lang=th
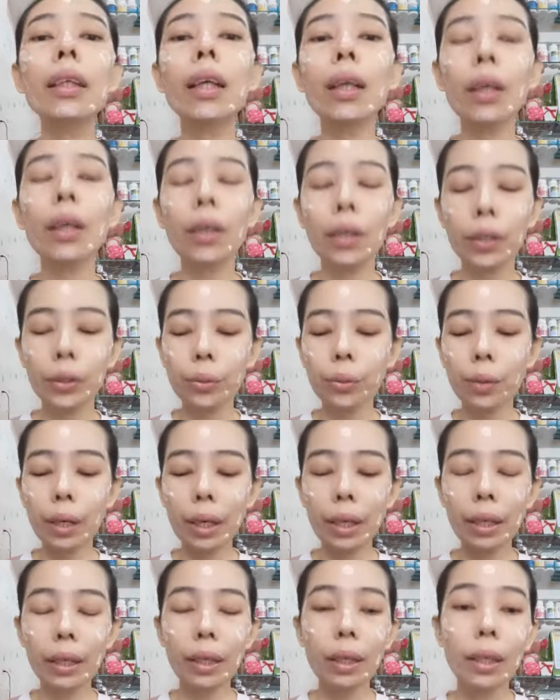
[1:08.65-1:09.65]
คอด้ว
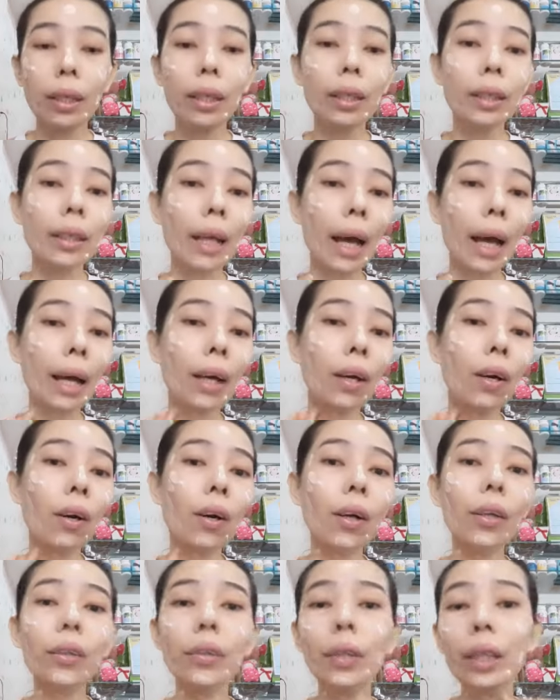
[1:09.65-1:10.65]
ย ทาค
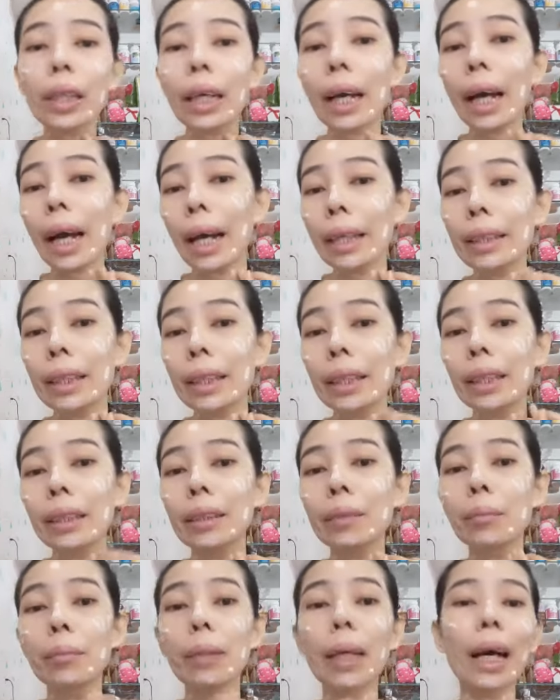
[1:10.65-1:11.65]
อด้วยนะคะ อย่า
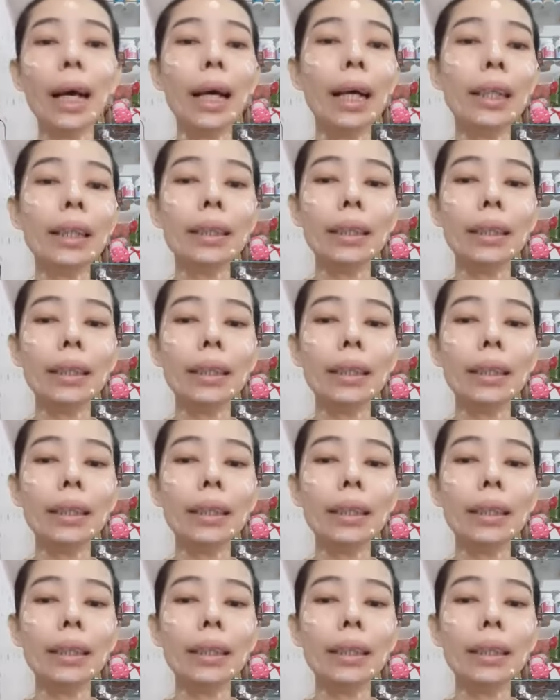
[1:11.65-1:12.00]
ลืมนะ